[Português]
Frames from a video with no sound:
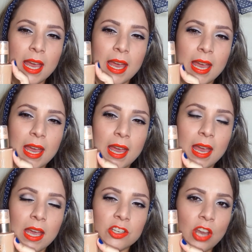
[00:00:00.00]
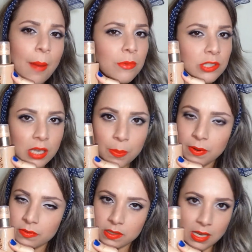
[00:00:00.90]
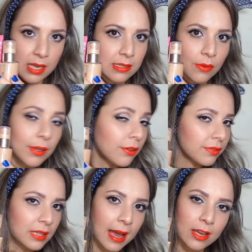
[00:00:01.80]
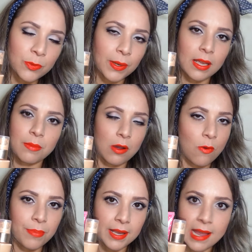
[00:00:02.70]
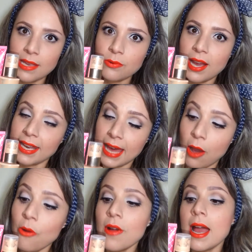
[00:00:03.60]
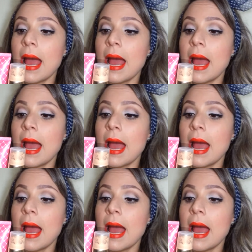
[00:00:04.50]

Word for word: É, já mostrei pra vocês, não é novidade pra quem me acompanha aqui no canal,